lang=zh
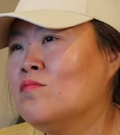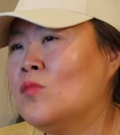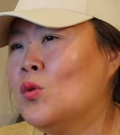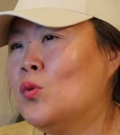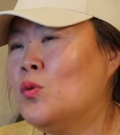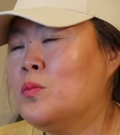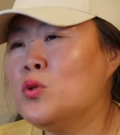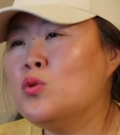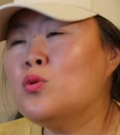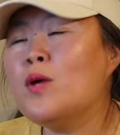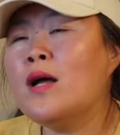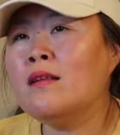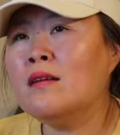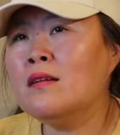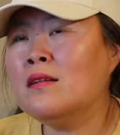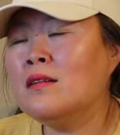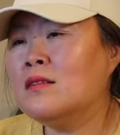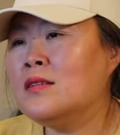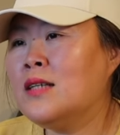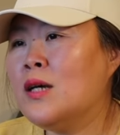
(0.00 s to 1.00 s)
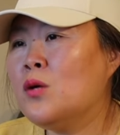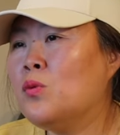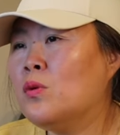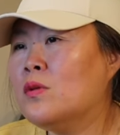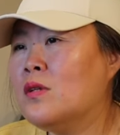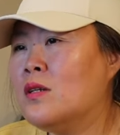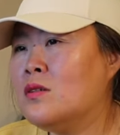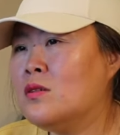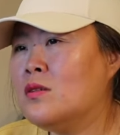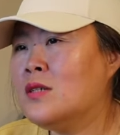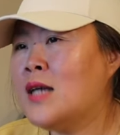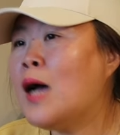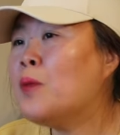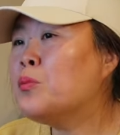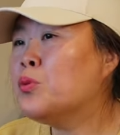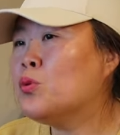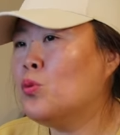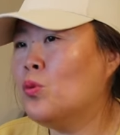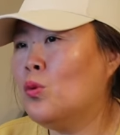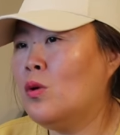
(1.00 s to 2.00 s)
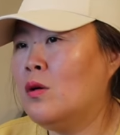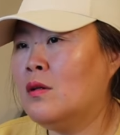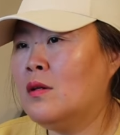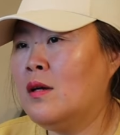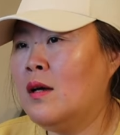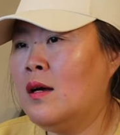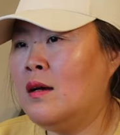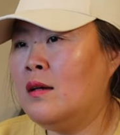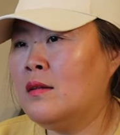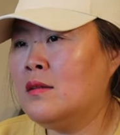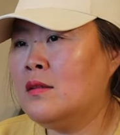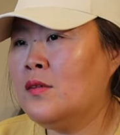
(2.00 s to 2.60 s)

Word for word: 我们赚的和在国内差不多啊，